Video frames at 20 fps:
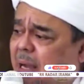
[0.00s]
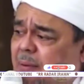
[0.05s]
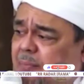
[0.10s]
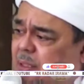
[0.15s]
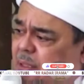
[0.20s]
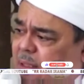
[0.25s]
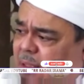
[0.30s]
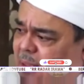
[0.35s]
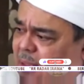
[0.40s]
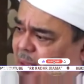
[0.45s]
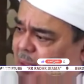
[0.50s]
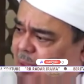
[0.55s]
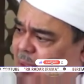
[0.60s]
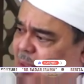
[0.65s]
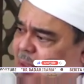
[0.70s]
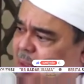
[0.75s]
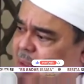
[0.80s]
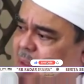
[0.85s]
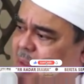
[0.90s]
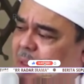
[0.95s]
ada yang ngajak kami.
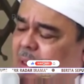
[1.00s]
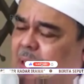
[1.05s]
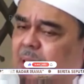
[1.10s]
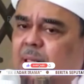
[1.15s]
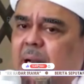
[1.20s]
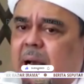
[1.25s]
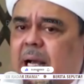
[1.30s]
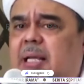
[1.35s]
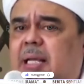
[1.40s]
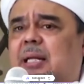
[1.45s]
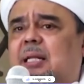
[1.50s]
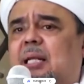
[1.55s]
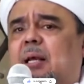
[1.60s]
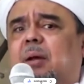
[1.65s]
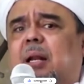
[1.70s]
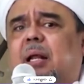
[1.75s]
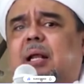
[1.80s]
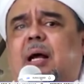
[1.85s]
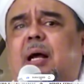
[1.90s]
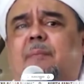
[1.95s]
Nah,
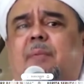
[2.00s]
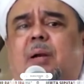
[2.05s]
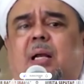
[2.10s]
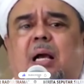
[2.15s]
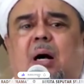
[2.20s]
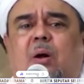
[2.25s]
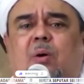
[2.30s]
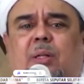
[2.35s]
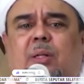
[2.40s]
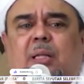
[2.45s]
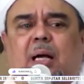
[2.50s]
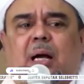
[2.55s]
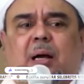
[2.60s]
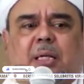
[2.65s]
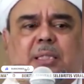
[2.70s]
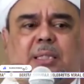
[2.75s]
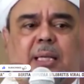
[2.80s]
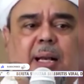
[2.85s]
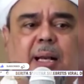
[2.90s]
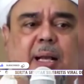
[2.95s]
akhirnya mereka bergaul
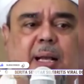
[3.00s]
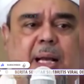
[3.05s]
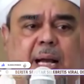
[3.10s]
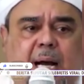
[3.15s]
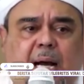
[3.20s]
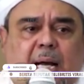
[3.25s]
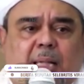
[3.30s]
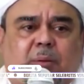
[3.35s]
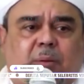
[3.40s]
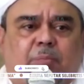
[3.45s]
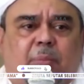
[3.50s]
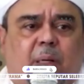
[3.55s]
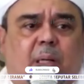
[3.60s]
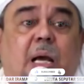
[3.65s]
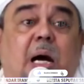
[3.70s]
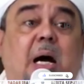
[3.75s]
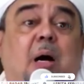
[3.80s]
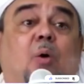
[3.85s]
di tengah masyarakat,